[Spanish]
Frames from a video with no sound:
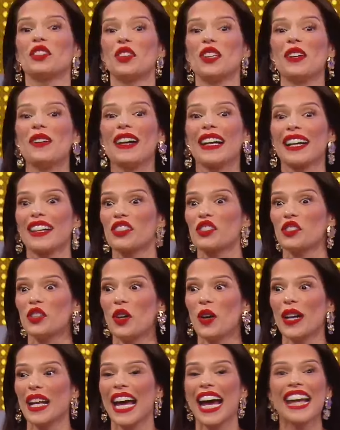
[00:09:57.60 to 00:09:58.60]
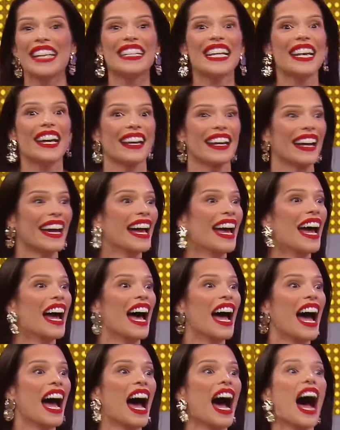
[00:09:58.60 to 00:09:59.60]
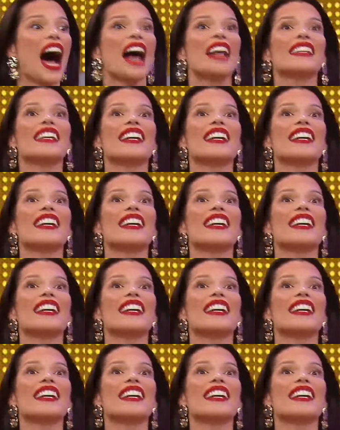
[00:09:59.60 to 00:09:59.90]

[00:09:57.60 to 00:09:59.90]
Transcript: vacaciones. ay, ah, Dios mío, ¿verdad? Porque estás